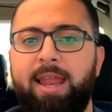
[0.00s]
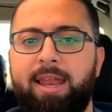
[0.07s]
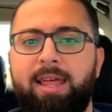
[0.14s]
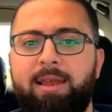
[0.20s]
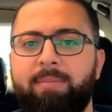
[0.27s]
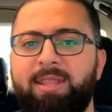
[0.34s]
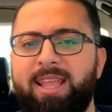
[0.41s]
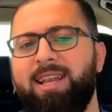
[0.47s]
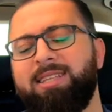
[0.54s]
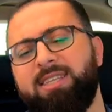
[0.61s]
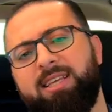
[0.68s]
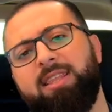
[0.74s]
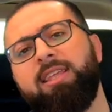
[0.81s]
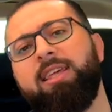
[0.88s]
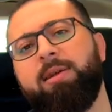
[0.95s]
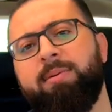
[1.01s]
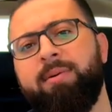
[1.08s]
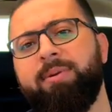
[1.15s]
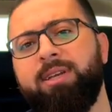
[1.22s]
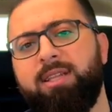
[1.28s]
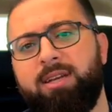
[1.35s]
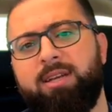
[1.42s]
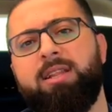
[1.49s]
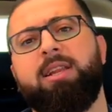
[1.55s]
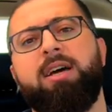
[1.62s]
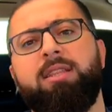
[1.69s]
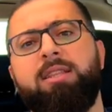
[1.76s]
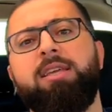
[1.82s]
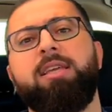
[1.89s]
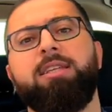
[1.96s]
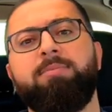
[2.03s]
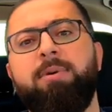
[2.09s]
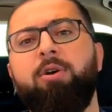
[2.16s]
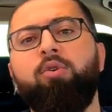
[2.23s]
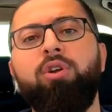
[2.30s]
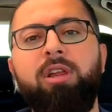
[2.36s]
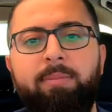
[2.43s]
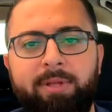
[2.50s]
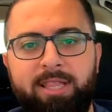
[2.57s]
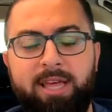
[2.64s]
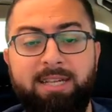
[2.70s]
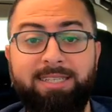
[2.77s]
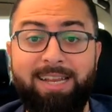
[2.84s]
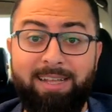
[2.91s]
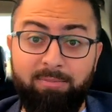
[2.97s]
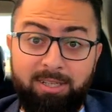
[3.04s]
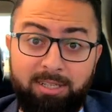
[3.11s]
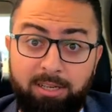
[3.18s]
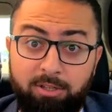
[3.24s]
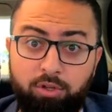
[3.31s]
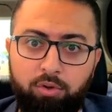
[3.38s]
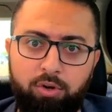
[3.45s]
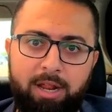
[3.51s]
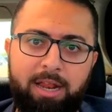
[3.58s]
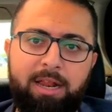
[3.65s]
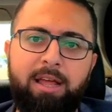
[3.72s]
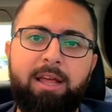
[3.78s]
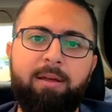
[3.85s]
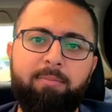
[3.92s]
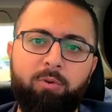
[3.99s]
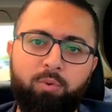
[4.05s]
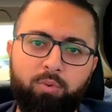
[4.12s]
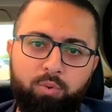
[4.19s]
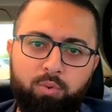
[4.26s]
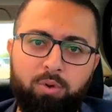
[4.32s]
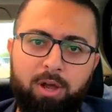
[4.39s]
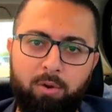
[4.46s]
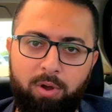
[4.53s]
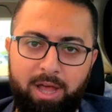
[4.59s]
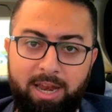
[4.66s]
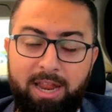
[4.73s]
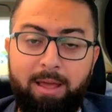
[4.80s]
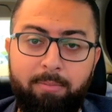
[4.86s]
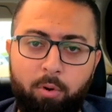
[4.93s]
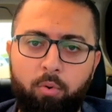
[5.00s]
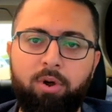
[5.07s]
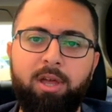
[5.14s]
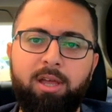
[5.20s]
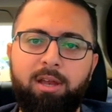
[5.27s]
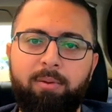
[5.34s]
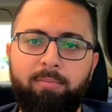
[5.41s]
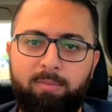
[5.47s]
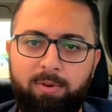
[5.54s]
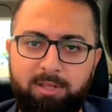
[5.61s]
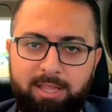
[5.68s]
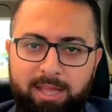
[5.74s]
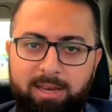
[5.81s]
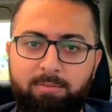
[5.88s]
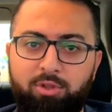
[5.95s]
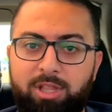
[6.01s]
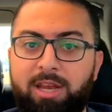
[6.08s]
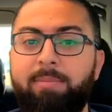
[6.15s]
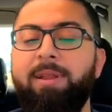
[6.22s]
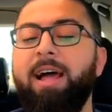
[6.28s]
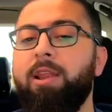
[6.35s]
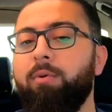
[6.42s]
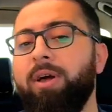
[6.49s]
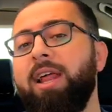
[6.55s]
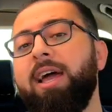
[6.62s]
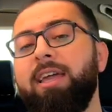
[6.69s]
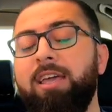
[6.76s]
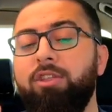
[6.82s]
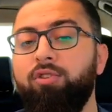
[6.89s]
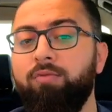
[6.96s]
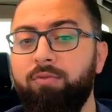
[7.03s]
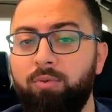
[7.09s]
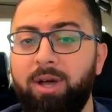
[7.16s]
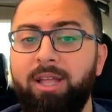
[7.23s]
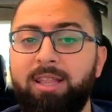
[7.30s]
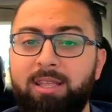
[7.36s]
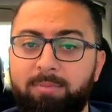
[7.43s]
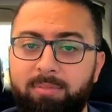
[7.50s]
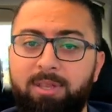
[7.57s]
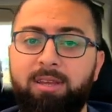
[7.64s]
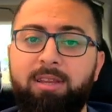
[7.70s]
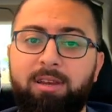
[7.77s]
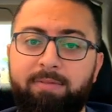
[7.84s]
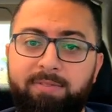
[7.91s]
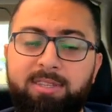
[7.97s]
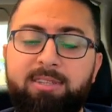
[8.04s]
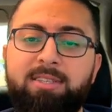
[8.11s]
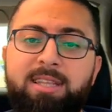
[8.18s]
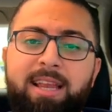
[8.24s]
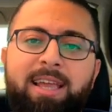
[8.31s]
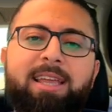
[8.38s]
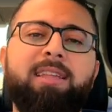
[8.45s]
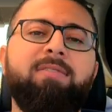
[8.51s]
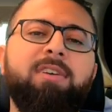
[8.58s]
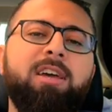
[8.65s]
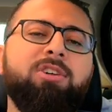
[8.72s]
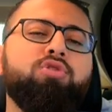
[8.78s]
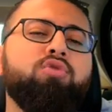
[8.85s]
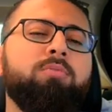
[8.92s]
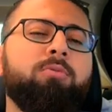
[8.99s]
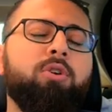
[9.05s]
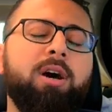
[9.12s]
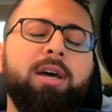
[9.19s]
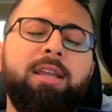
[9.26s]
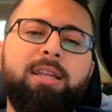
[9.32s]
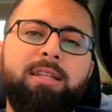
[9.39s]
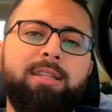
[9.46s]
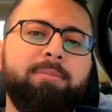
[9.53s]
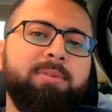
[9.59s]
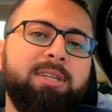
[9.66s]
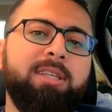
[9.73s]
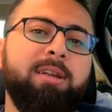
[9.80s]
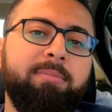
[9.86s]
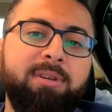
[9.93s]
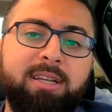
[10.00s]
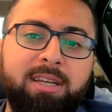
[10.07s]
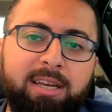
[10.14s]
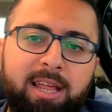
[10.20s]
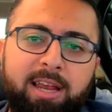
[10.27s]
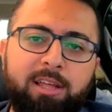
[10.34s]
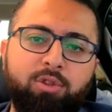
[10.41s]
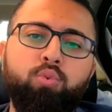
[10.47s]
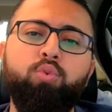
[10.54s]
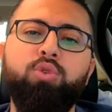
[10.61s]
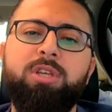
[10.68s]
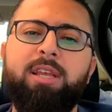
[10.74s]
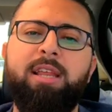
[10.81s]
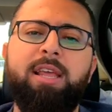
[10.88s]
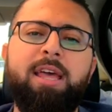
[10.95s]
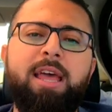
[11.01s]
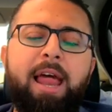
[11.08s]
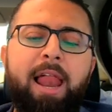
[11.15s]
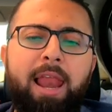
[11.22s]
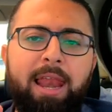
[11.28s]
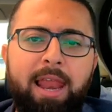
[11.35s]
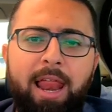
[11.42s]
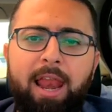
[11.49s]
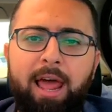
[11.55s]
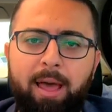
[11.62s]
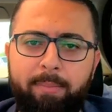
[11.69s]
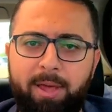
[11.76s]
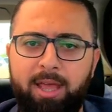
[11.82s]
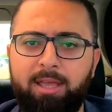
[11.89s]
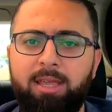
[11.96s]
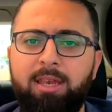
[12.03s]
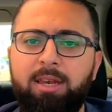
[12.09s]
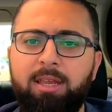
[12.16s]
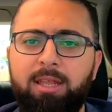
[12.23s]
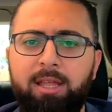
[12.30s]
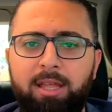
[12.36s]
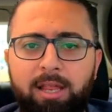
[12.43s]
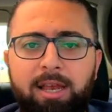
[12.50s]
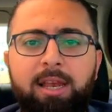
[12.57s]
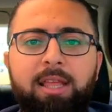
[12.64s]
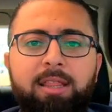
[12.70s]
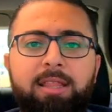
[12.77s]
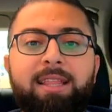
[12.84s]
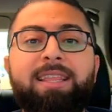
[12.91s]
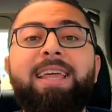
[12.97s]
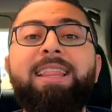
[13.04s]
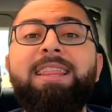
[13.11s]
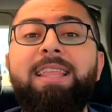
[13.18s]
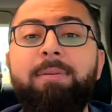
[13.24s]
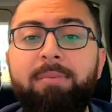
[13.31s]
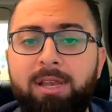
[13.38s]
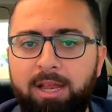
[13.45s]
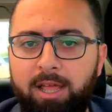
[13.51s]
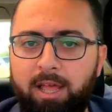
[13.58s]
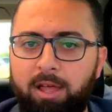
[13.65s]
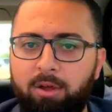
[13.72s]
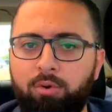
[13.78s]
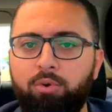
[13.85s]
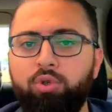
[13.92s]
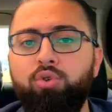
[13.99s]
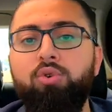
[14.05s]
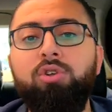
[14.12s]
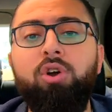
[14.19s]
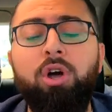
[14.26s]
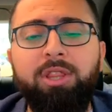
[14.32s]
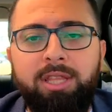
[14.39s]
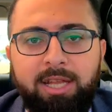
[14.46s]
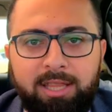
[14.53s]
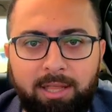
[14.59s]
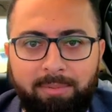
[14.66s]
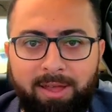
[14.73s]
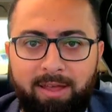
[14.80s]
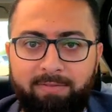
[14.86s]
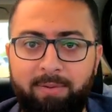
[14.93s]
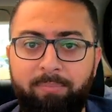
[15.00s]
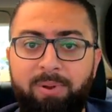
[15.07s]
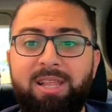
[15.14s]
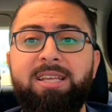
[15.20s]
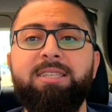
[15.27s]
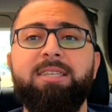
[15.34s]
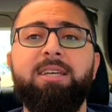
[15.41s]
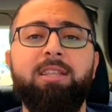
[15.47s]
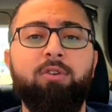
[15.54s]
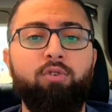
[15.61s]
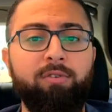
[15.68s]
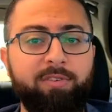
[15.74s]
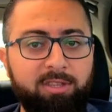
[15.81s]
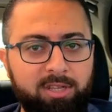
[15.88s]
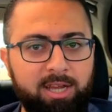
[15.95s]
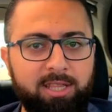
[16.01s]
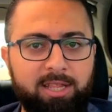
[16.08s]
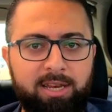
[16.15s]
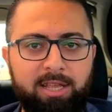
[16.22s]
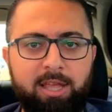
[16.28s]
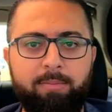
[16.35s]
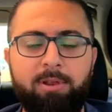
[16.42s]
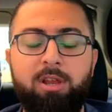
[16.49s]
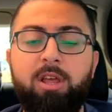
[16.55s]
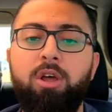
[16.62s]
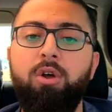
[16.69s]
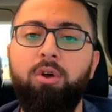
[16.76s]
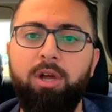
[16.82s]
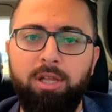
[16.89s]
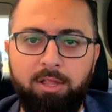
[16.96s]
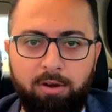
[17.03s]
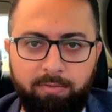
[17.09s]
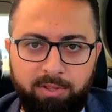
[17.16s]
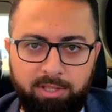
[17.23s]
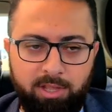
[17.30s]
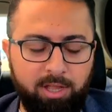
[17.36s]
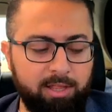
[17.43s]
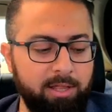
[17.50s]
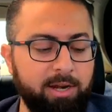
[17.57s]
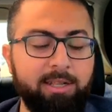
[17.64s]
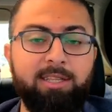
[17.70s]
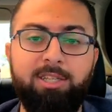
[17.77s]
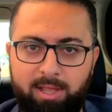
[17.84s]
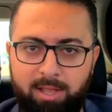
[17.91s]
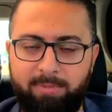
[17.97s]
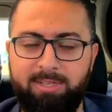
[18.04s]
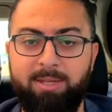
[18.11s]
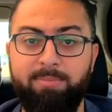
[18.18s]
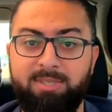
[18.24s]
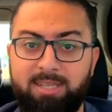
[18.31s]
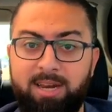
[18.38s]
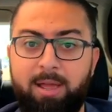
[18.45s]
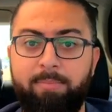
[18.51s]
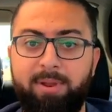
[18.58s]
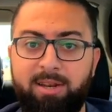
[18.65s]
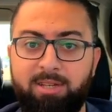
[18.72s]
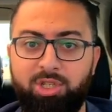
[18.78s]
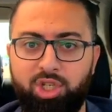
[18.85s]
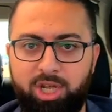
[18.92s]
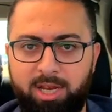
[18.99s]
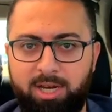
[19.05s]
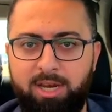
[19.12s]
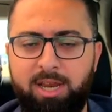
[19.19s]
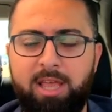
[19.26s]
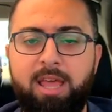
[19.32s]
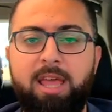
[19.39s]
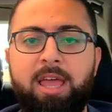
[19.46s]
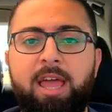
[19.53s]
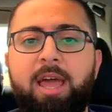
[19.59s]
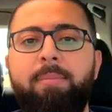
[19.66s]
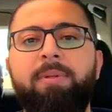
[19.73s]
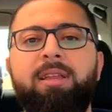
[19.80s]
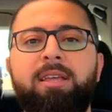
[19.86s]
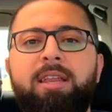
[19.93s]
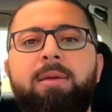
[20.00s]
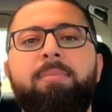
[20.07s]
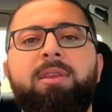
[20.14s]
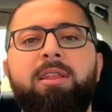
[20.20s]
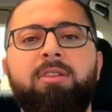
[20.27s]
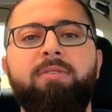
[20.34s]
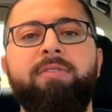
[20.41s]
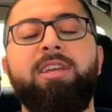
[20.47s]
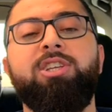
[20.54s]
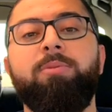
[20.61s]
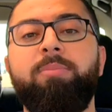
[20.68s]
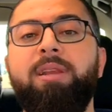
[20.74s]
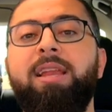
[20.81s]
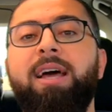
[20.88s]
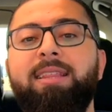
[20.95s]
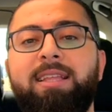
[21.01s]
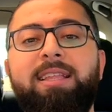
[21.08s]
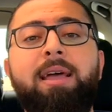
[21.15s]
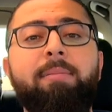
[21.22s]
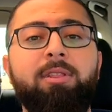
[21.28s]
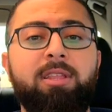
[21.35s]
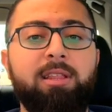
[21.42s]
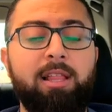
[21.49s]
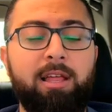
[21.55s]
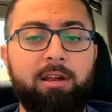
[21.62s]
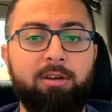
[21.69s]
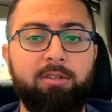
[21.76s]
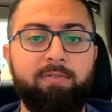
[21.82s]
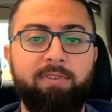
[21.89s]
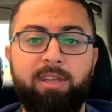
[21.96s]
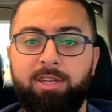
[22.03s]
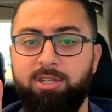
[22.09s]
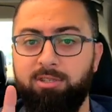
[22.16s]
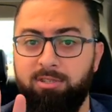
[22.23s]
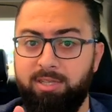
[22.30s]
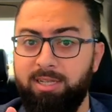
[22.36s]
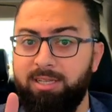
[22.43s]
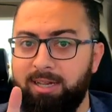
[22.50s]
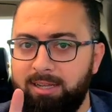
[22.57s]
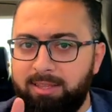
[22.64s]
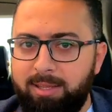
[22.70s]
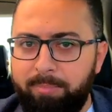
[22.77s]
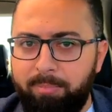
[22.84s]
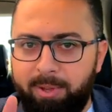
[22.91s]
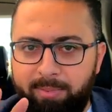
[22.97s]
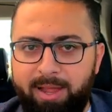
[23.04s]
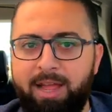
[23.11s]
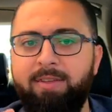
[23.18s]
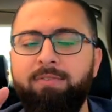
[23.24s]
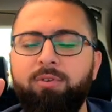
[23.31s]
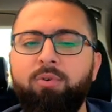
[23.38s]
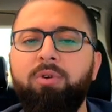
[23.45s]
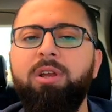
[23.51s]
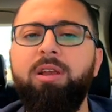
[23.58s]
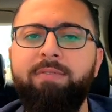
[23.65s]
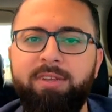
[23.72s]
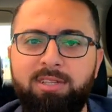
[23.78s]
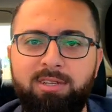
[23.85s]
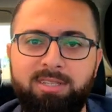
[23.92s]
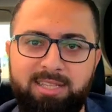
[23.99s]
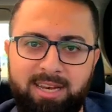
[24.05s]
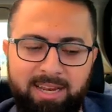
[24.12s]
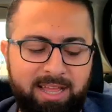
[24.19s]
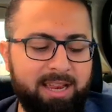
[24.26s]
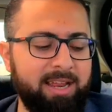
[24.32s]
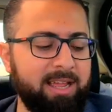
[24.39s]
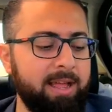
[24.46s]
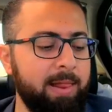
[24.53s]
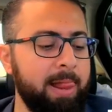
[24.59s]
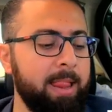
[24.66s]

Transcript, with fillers: هلا المدارس كثيره ما بقدر ان انا اعطيك اسماء كل المدارس لكن تقدر تدخل على موضوع او على موقع التعليم والتعليم العالي وانا حكيته في واحده من الفيديوز اللي حكيت فيها شو المواقع اللي انت بتقدر من خلالها توصل للاماكن اللي انت تقدم لها وشو الكونتاكت تبعها فبليز احضروا الفيديوهات اللي قبل واحضروا الفيديوهات اللي راح تيجي اعمل سبسكرايب للتشانل اعمل انيبل نوتيفيكيشن بيل حتى دائما تطلع لك نوتيفيكيشنز تقدر تتبع معي في كل الفيديوز اللي انا